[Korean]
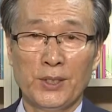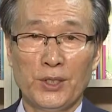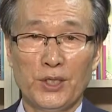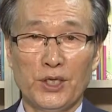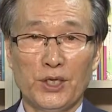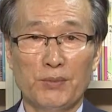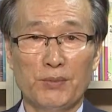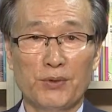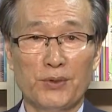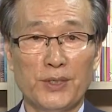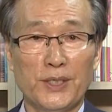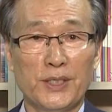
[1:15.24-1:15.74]

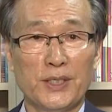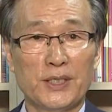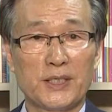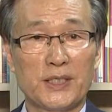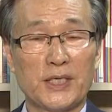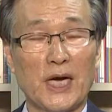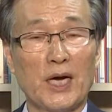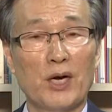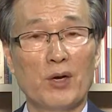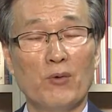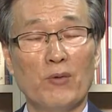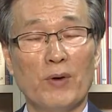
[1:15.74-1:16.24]
이분이
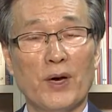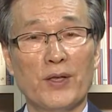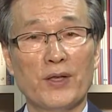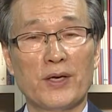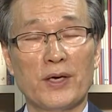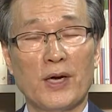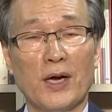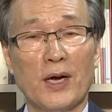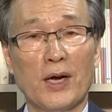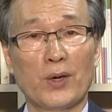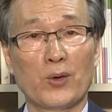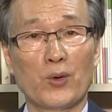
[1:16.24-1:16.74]
장관을
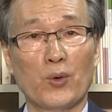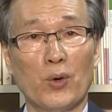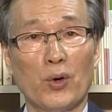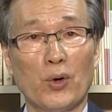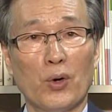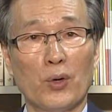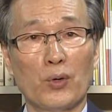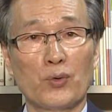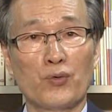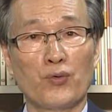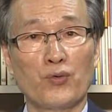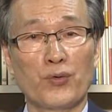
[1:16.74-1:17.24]

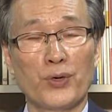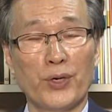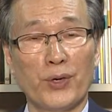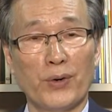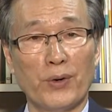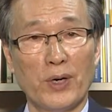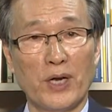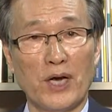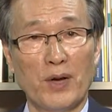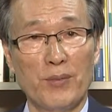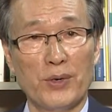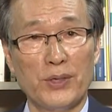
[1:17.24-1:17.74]
하고
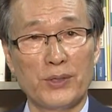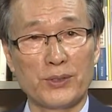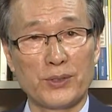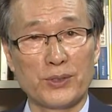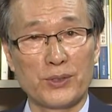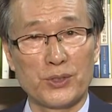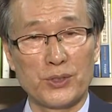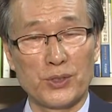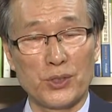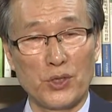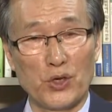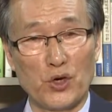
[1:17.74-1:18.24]
국회의원을 하면서
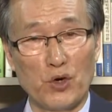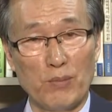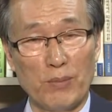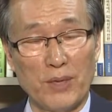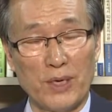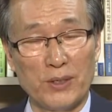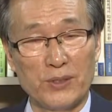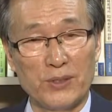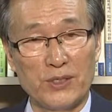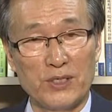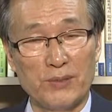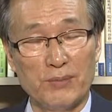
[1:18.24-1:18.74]

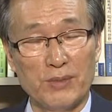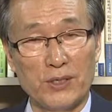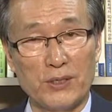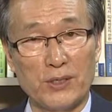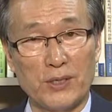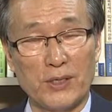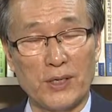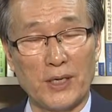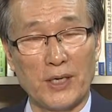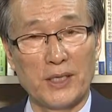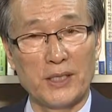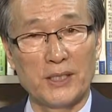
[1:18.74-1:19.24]
정말 집에
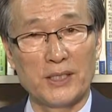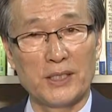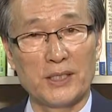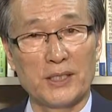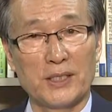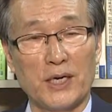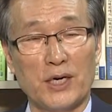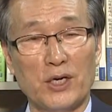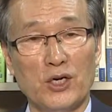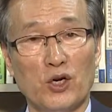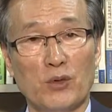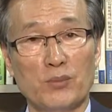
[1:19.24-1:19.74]
들어갈
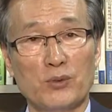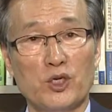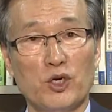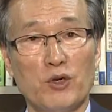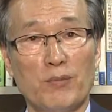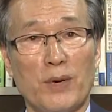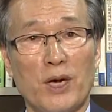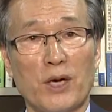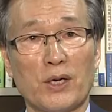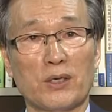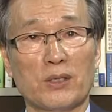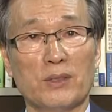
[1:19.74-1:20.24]
시간이 없을
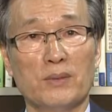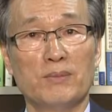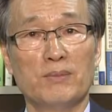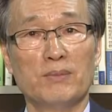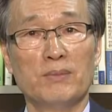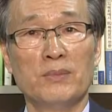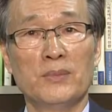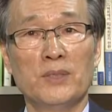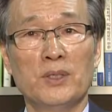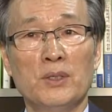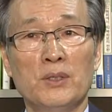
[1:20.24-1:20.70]
만큼